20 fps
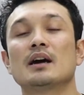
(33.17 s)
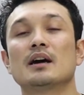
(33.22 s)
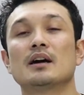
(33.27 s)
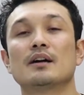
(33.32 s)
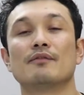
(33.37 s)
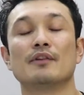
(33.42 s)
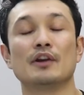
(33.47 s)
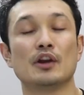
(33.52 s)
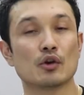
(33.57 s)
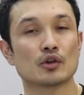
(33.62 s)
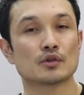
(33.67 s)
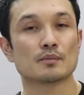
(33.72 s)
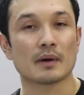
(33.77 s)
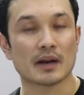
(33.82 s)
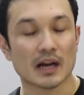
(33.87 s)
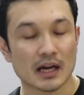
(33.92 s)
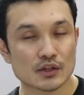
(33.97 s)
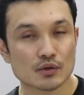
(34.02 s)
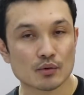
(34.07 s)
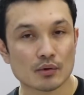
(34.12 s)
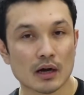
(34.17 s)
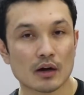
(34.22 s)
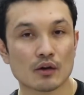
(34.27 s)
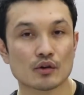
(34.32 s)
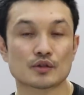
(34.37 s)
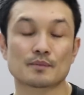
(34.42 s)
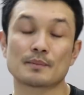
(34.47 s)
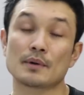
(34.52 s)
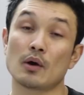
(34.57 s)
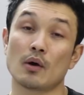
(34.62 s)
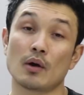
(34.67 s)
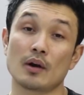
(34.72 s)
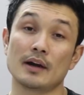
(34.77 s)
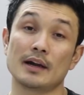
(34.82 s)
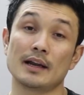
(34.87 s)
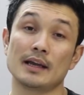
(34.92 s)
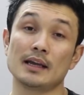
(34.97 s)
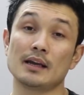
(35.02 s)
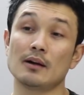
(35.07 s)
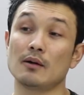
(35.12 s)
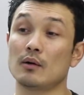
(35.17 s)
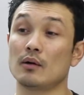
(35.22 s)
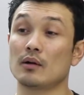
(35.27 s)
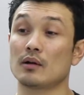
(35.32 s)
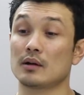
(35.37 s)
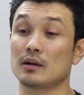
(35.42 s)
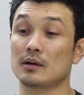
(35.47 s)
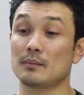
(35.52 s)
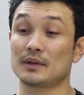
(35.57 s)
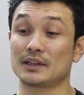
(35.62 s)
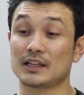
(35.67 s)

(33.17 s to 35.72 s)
वीडियोस बना चुका हूँ उस पर ऑलरेडी और